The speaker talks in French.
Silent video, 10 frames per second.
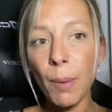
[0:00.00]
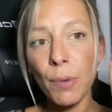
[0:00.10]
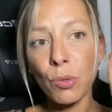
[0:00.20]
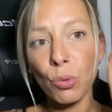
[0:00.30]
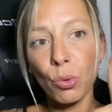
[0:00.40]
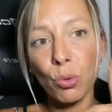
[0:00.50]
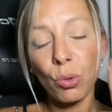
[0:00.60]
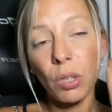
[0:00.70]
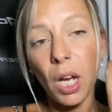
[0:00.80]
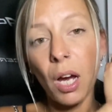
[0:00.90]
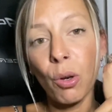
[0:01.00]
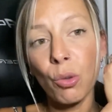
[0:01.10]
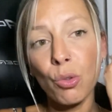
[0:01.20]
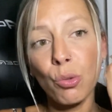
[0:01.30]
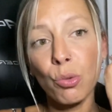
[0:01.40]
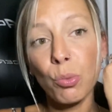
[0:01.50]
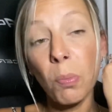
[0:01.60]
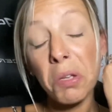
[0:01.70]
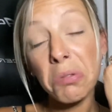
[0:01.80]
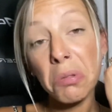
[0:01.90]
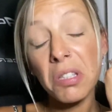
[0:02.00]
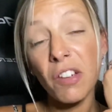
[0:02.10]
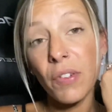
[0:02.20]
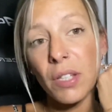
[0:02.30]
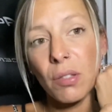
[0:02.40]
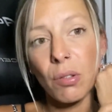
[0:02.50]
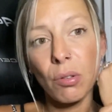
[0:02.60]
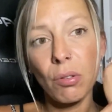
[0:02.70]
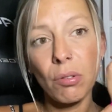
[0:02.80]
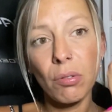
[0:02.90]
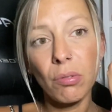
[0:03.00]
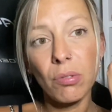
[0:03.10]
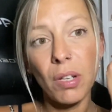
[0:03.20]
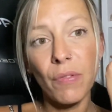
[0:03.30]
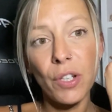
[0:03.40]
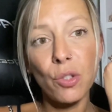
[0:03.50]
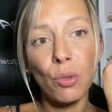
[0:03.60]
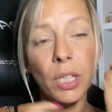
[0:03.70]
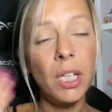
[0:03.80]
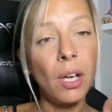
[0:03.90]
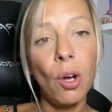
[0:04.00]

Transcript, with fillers: parce que de ce côté-là, euh, je ne suis pas sûre que ça fasse, euh, ça fasse joli.